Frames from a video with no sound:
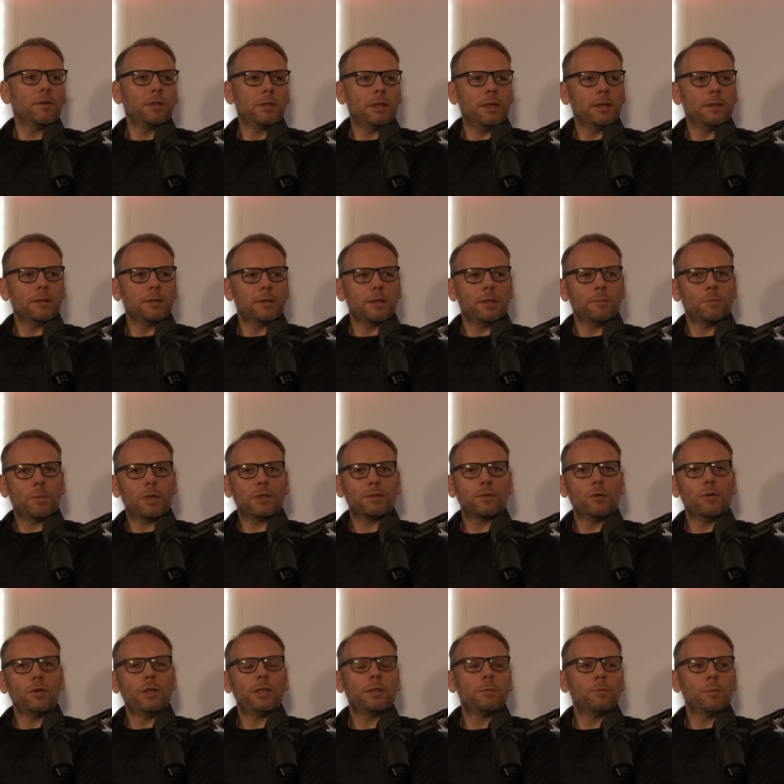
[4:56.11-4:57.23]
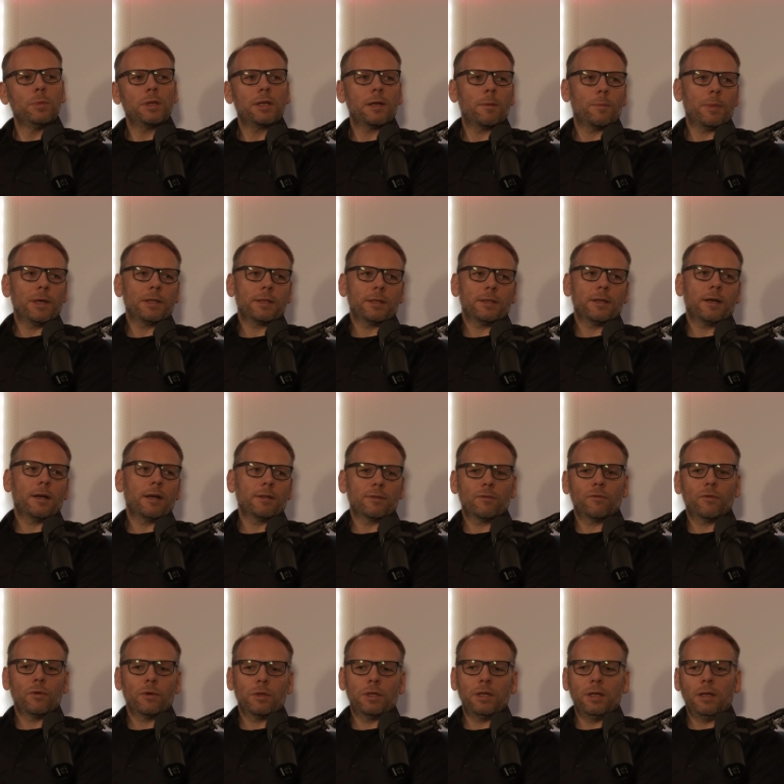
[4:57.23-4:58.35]
den, den, persönlichen Mitarbeiter, also
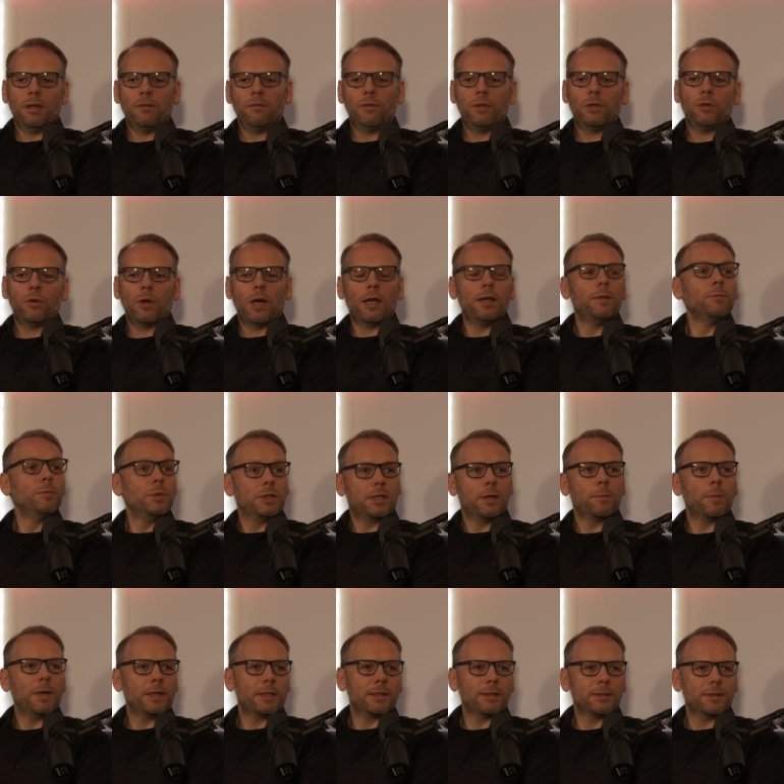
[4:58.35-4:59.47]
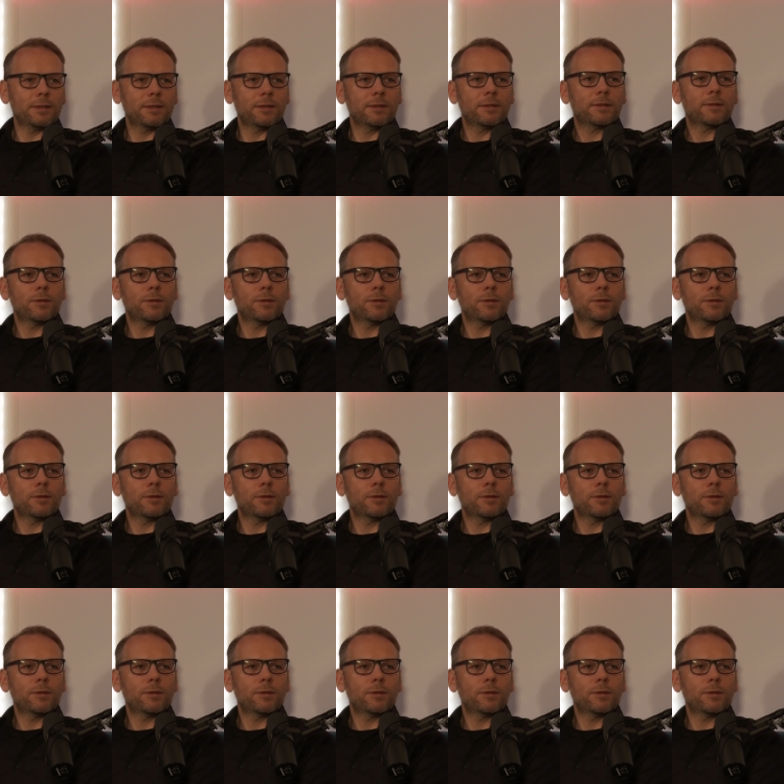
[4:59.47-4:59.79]
für den individuellen Mitarbeiter sind.